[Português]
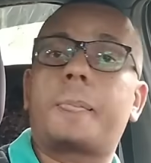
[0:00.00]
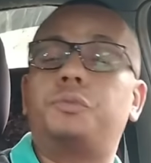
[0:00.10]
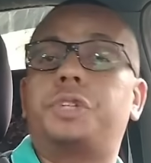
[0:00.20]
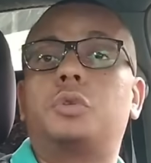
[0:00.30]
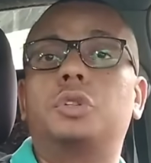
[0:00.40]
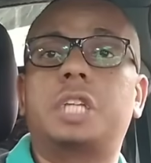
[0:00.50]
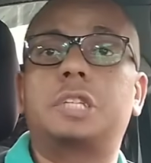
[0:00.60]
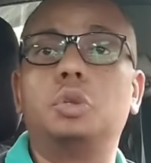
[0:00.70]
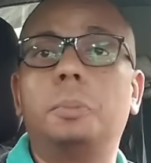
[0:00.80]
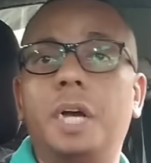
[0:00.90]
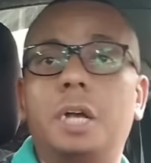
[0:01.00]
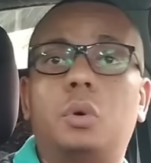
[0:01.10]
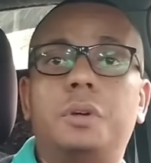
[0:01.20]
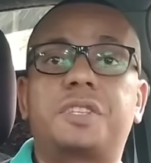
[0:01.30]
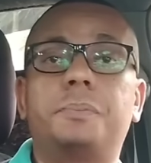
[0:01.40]
Entrei em contato no
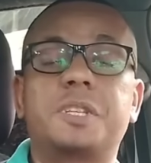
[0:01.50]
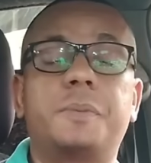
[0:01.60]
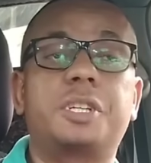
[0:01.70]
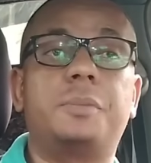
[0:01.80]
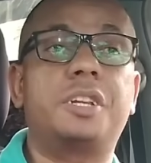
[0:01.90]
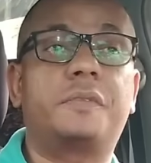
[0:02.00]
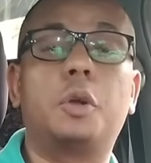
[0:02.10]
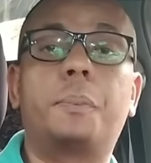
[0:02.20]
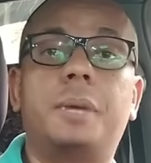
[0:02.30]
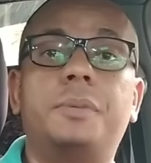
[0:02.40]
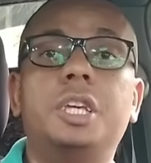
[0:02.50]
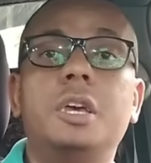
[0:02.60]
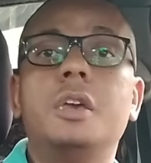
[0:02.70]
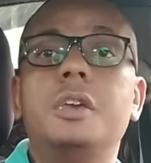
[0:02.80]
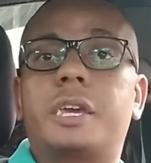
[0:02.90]
banco, simplesmente a menina falou para mim
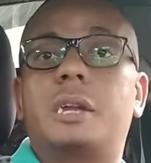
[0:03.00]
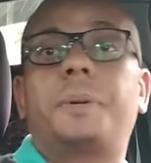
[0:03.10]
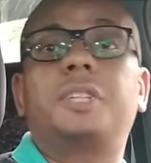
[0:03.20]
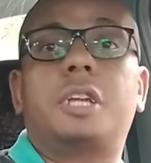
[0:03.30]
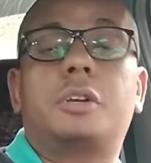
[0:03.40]
que era pra entrar em